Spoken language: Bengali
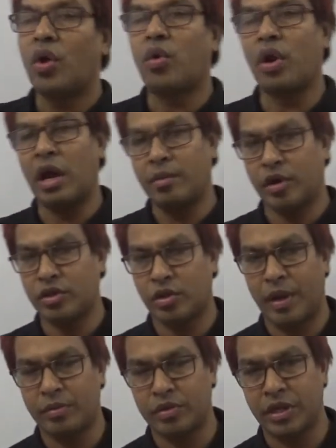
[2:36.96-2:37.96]
খোলাবদ্ধ
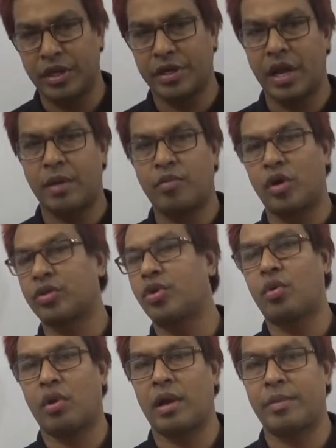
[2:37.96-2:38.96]
ব্যবধি না বদ্ধ
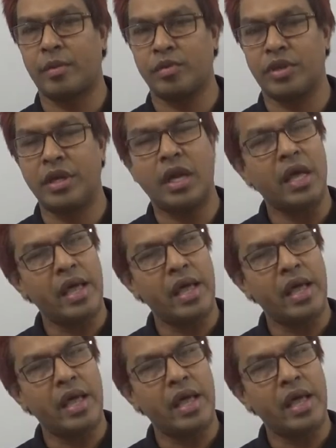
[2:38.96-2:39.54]
খোলা ব্যবধি